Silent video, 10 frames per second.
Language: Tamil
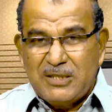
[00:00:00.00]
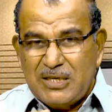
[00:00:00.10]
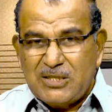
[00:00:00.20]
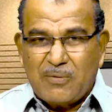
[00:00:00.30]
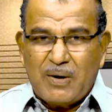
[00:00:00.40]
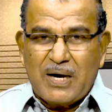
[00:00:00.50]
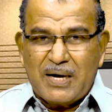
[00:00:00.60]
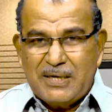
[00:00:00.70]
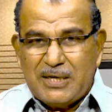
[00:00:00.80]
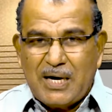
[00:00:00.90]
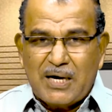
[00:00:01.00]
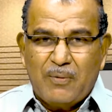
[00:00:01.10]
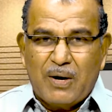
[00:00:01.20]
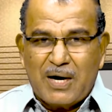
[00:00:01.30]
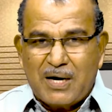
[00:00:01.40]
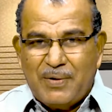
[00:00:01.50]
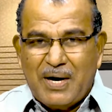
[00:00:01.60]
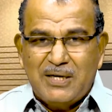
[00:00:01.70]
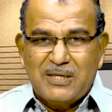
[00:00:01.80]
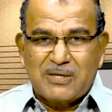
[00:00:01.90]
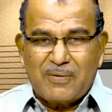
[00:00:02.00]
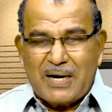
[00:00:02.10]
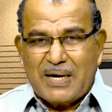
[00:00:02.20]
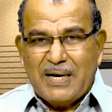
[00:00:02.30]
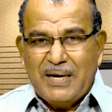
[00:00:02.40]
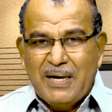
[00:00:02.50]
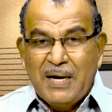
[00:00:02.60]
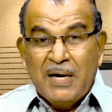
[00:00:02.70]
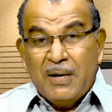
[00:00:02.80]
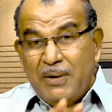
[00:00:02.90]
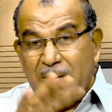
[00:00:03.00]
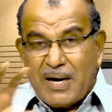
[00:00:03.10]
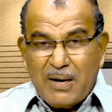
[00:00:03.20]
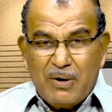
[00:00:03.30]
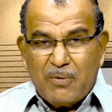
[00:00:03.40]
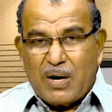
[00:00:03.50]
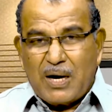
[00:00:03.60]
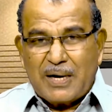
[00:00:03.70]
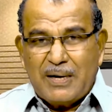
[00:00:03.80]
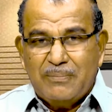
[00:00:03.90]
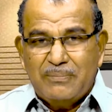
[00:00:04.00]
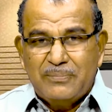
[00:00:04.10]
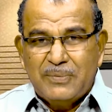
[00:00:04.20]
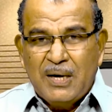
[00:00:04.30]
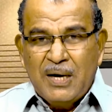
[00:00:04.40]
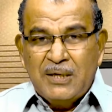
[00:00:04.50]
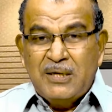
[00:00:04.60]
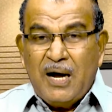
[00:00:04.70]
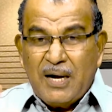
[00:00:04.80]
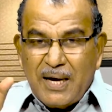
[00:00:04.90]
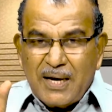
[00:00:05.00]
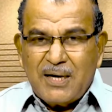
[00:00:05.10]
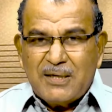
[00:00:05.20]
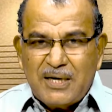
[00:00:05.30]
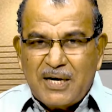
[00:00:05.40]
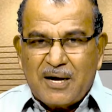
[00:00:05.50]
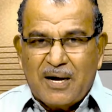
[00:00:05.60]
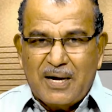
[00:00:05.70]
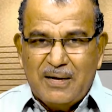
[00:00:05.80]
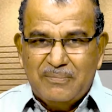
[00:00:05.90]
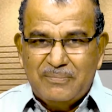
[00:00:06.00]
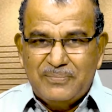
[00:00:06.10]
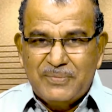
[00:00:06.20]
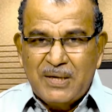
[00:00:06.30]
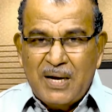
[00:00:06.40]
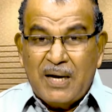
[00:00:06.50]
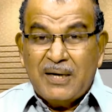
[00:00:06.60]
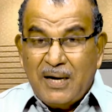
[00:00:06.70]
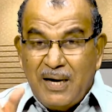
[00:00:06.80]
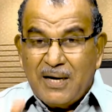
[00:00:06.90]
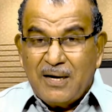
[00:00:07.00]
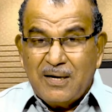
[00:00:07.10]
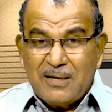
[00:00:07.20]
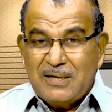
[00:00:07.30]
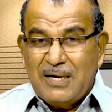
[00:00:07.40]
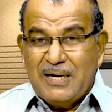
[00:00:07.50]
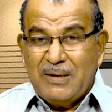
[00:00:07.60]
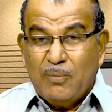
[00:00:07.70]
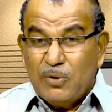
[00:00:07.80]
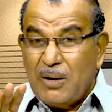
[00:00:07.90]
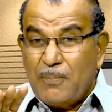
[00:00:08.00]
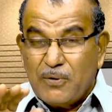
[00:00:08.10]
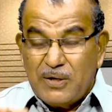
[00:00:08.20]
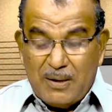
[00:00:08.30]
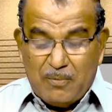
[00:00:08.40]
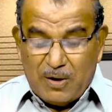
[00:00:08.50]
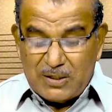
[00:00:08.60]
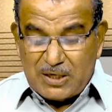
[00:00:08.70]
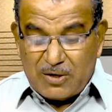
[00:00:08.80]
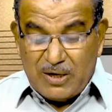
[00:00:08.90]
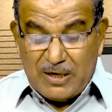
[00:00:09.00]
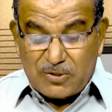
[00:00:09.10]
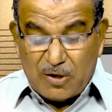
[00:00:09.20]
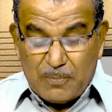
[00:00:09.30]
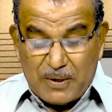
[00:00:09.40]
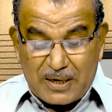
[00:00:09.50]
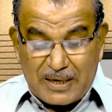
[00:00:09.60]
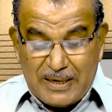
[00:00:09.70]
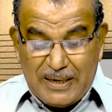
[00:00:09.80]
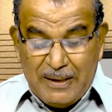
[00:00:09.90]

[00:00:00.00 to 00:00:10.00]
சீசர் வராங்க ஜனங்கள் வராங்க வியாதிஸ்தர் வராங்க இப்படி நிறைய பேர் வராங்க இதில் அநேகர் அதட்டிருக்காங்க அந்த அநேகருங்கிறதுல முதல் பகுதியை நம்ம வாசிக்கிறோம் சொல்லப்பட்டிருக்கு